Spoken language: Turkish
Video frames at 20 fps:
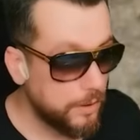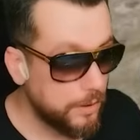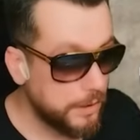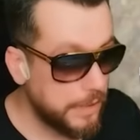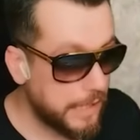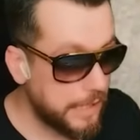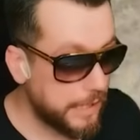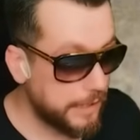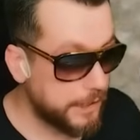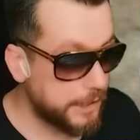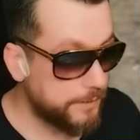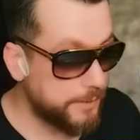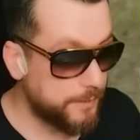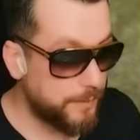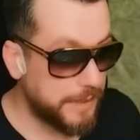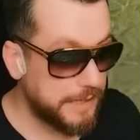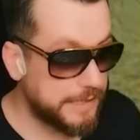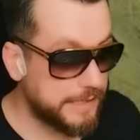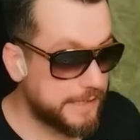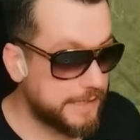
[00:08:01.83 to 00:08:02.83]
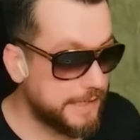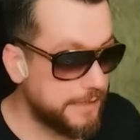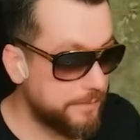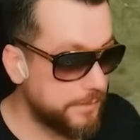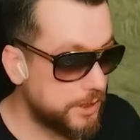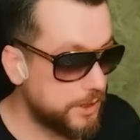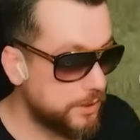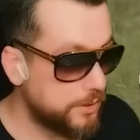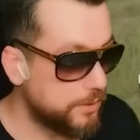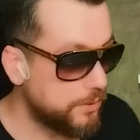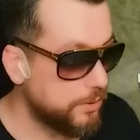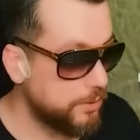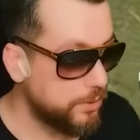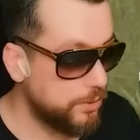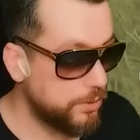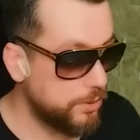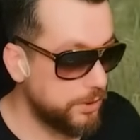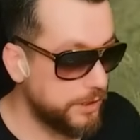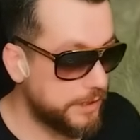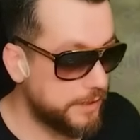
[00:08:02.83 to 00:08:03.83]
Lan adamı buggy'siymiş.
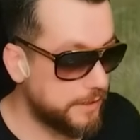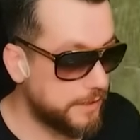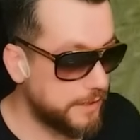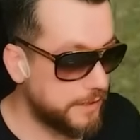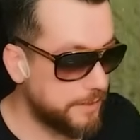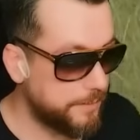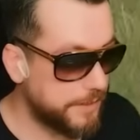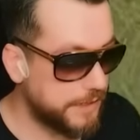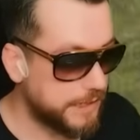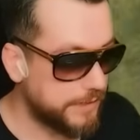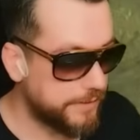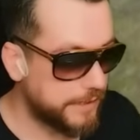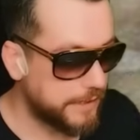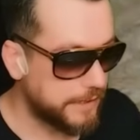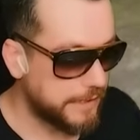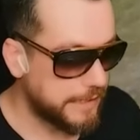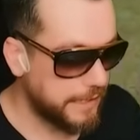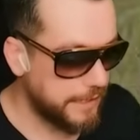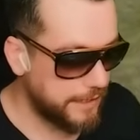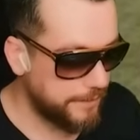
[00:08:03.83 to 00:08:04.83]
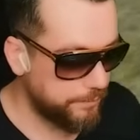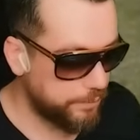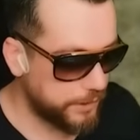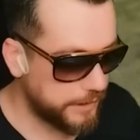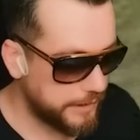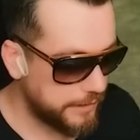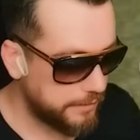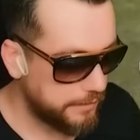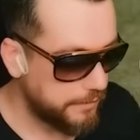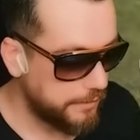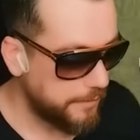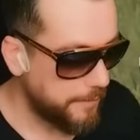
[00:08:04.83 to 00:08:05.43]
Yo iki tane buggy var. Gel lan buraya.